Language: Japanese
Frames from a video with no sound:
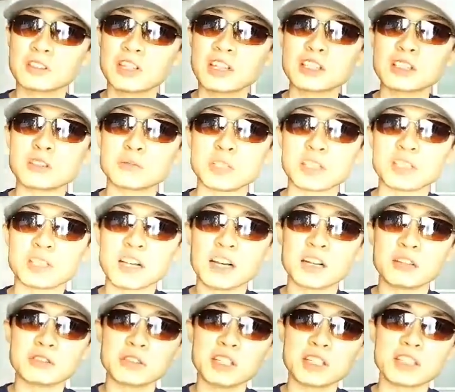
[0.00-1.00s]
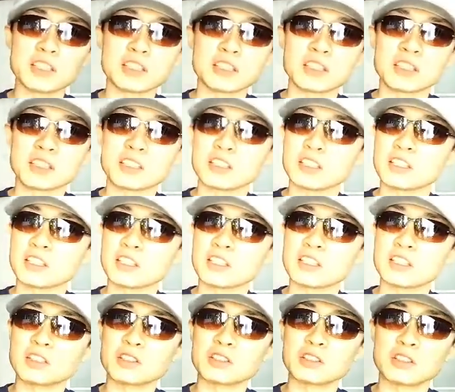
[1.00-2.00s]
手首、あ、腕、
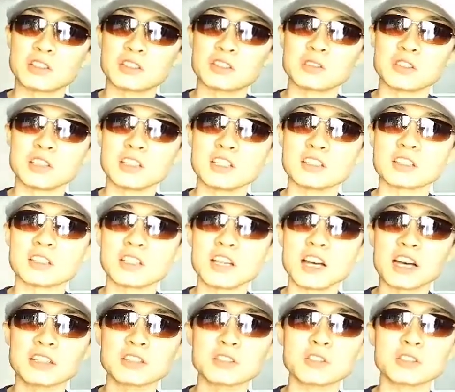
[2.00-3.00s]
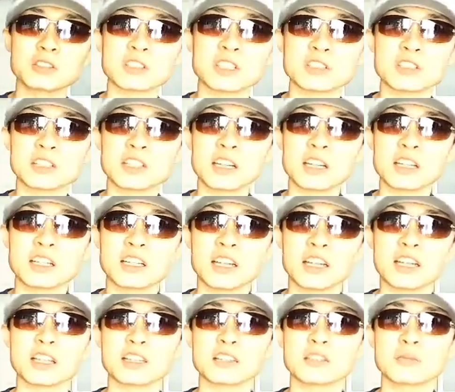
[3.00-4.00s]
腕ですかね、握力が疲れな
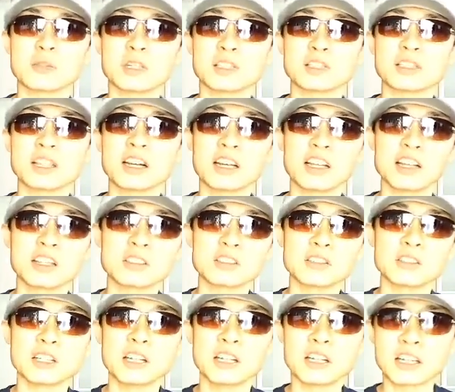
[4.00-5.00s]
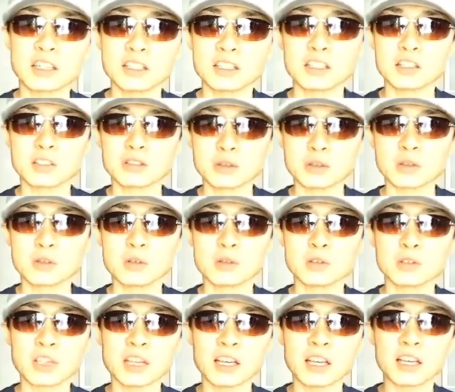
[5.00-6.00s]
い。まあ、疲れにくいかなっていうとこ
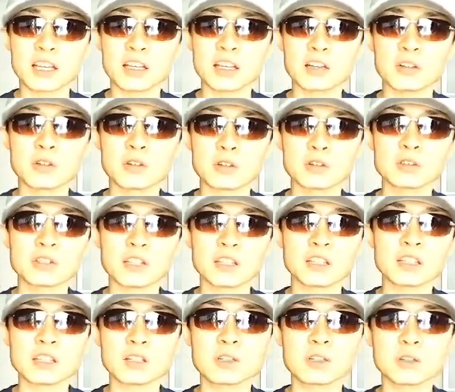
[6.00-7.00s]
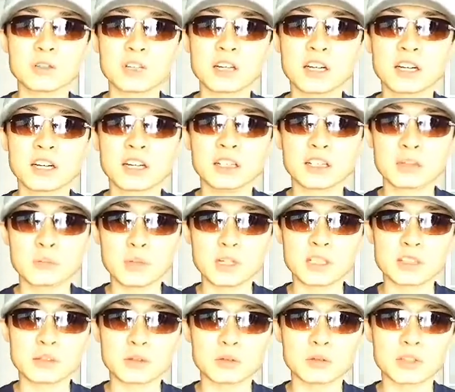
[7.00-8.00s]
ろで、これを使った方が、やっぱ
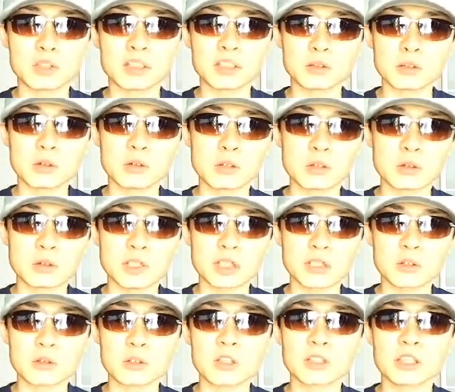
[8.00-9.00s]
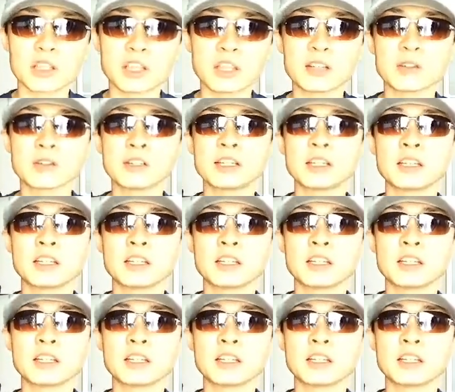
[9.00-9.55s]
りその筋トレをしたときに、